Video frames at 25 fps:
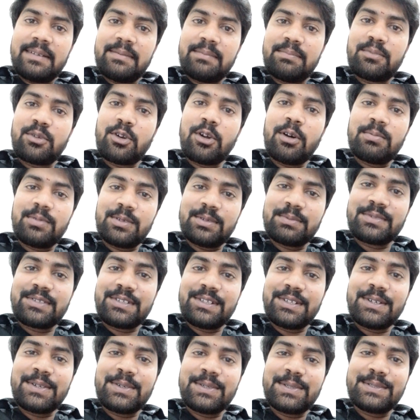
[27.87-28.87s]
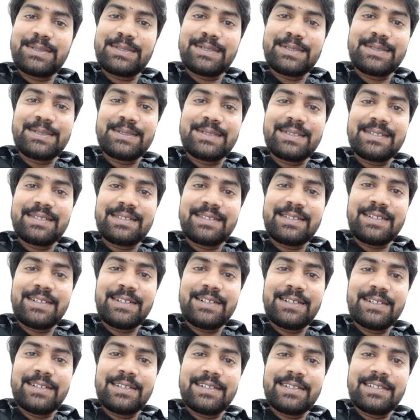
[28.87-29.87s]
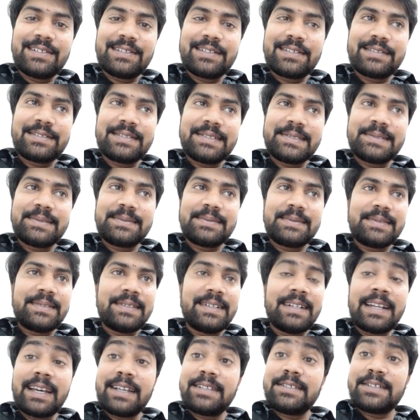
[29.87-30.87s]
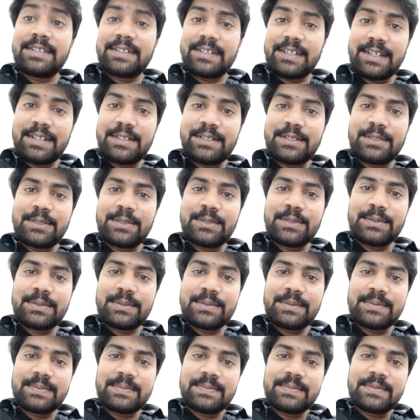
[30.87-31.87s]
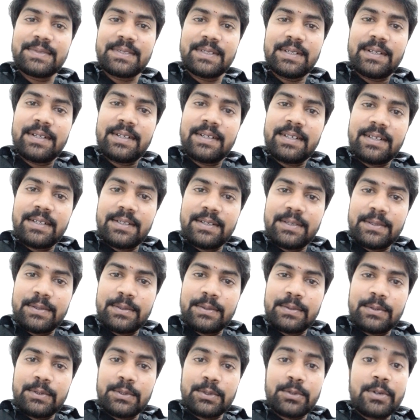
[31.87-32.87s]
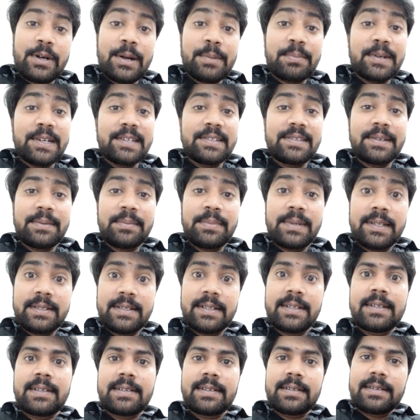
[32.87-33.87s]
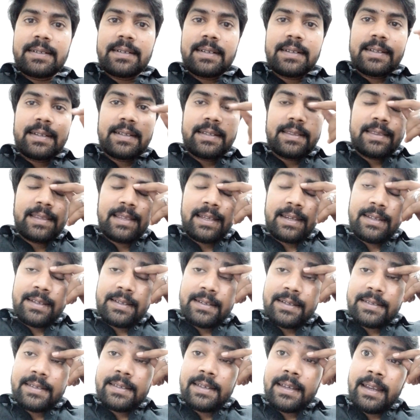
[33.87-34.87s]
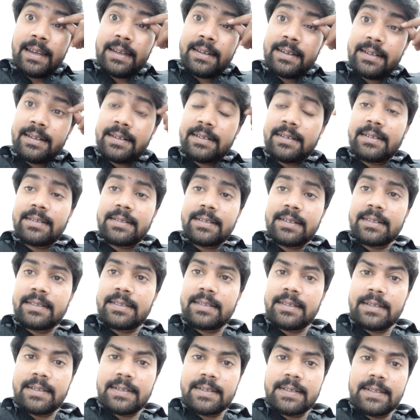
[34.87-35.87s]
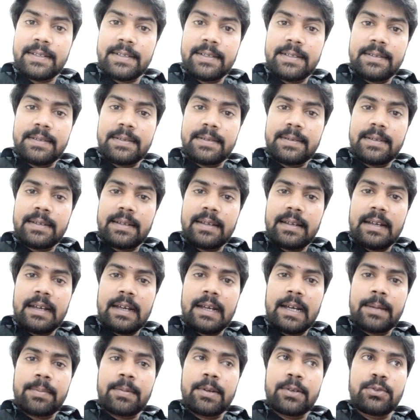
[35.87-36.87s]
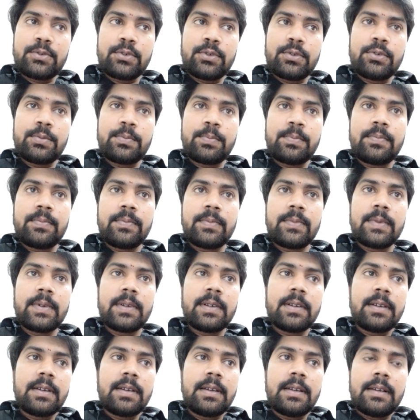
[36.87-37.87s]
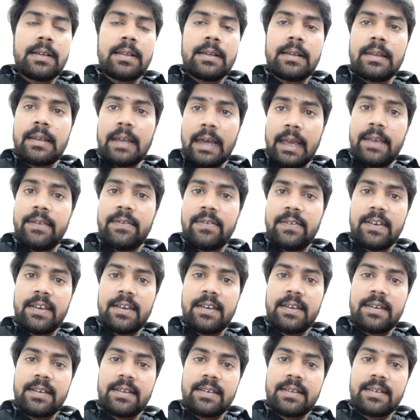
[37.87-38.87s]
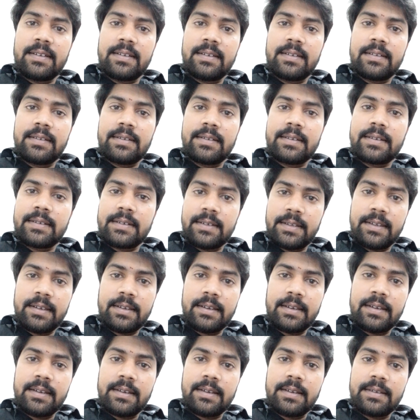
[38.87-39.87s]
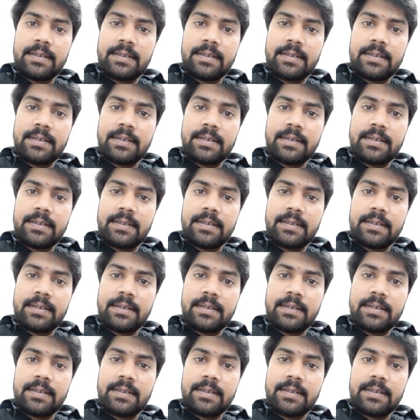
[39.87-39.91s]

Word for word: प्रॉब्लम्स ना हो और लड़ाई झगड़ा ना हो उसको आप कैसे बेटर तरीके से हैंडल कर सकते हैं कि आपका जो लाइफ है ठीक है